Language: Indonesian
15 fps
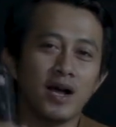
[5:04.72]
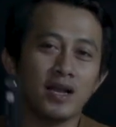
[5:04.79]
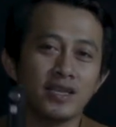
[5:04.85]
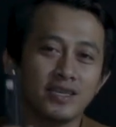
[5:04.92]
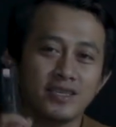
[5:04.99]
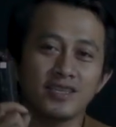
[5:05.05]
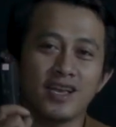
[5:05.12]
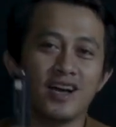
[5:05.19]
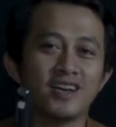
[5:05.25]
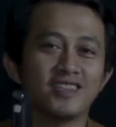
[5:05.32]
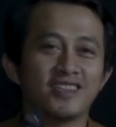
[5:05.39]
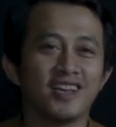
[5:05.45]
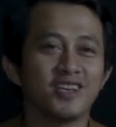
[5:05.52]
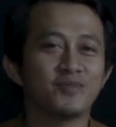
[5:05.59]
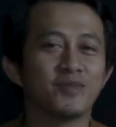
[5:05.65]
paling
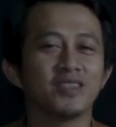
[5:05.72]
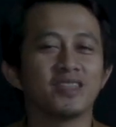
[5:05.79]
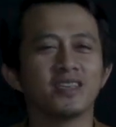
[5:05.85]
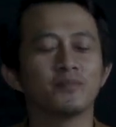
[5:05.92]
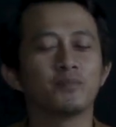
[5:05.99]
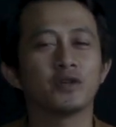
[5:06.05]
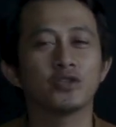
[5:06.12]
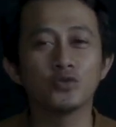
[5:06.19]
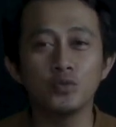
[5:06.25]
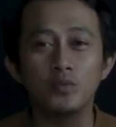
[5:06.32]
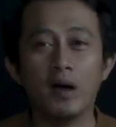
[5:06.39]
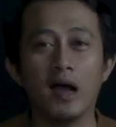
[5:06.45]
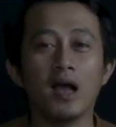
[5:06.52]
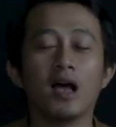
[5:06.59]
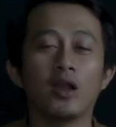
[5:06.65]
sangat-sangat penting
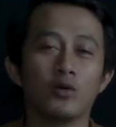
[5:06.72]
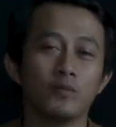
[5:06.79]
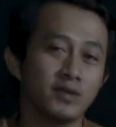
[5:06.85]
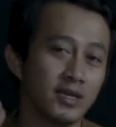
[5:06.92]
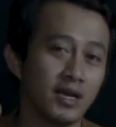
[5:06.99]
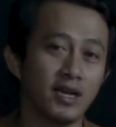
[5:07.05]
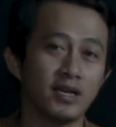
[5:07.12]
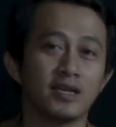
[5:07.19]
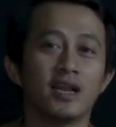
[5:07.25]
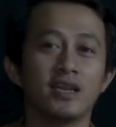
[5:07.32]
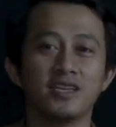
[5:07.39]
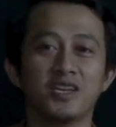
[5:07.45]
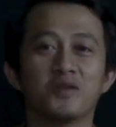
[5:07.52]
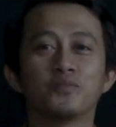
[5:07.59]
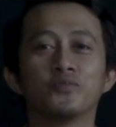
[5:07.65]
percuma kalau misalkan
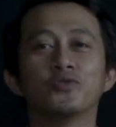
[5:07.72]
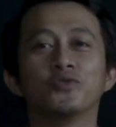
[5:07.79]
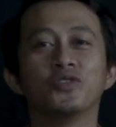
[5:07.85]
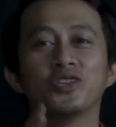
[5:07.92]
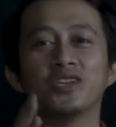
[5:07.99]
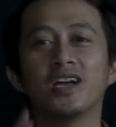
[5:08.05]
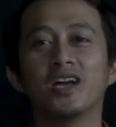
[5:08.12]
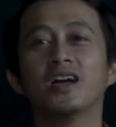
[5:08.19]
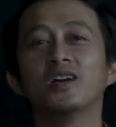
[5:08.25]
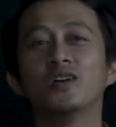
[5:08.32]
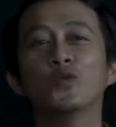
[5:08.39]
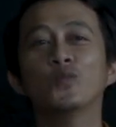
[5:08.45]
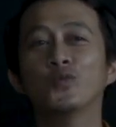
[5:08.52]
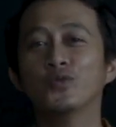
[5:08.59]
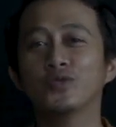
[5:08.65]
kalian punya
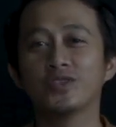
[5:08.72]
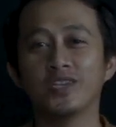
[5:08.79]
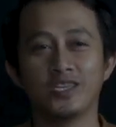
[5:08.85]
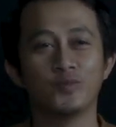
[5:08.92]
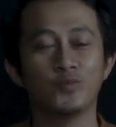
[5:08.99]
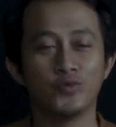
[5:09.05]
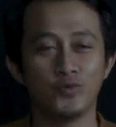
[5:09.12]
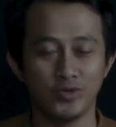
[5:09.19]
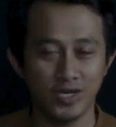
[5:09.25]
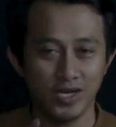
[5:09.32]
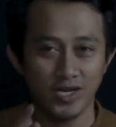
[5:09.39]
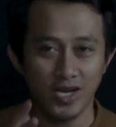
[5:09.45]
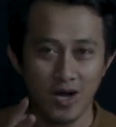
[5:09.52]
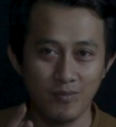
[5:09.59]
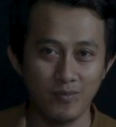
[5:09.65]
footage
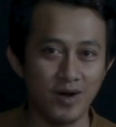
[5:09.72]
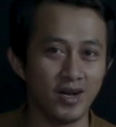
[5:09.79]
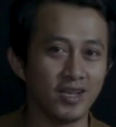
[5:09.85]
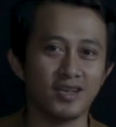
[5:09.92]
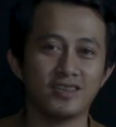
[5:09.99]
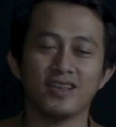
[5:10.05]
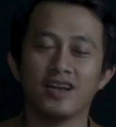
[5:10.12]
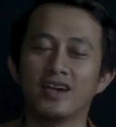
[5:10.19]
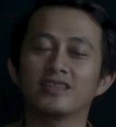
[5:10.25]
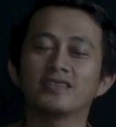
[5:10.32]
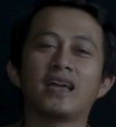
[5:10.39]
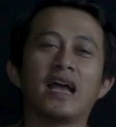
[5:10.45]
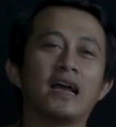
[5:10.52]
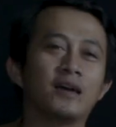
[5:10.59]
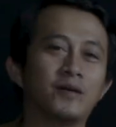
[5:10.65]
punya gambar yang
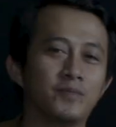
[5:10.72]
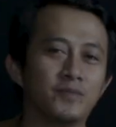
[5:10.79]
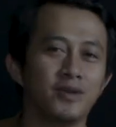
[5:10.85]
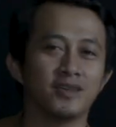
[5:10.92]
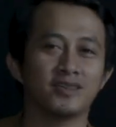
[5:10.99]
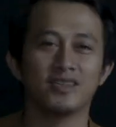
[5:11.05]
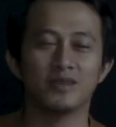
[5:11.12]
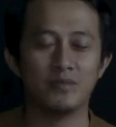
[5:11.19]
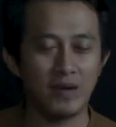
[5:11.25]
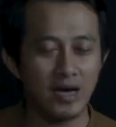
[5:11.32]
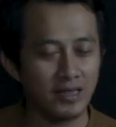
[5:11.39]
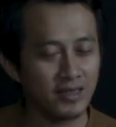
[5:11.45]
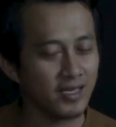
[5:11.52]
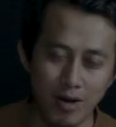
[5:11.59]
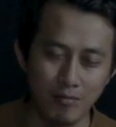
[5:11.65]
sangat cakep yang
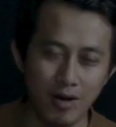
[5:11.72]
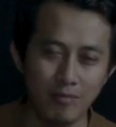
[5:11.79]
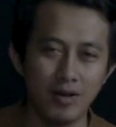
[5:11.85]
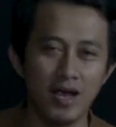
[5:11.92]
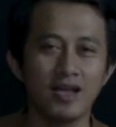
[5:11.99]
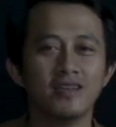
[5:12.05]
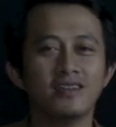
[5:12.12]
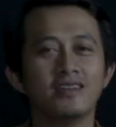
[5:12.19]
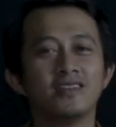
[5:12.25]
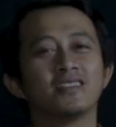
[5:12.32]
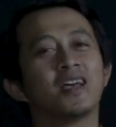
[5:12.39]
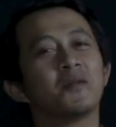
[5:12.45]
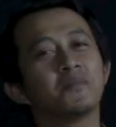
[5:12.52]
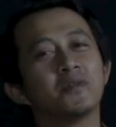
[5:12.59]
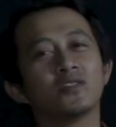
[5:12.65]
sinematik bla bla bla
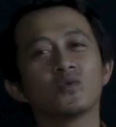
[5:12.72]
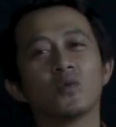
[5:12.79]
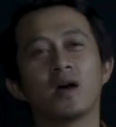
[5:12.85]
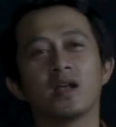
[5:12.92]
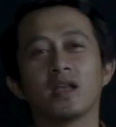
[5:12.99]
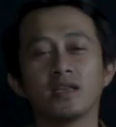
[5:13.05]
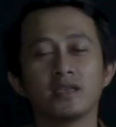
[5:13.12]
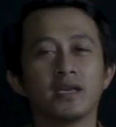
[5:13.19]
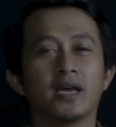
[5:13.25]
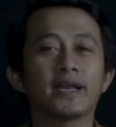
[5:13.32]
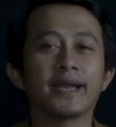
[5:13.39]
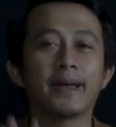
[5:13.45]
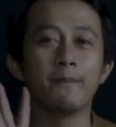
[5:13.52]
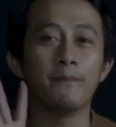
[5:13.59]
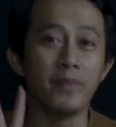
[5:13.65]
tapi
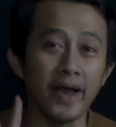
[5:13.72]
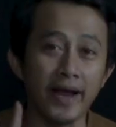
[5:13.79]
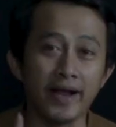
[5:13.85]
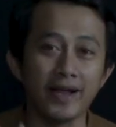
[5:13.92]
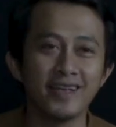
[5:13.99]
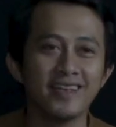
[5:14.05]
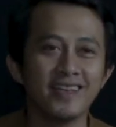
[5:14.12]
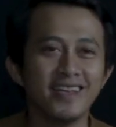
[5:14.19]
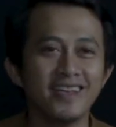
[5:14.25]
suaranya rebek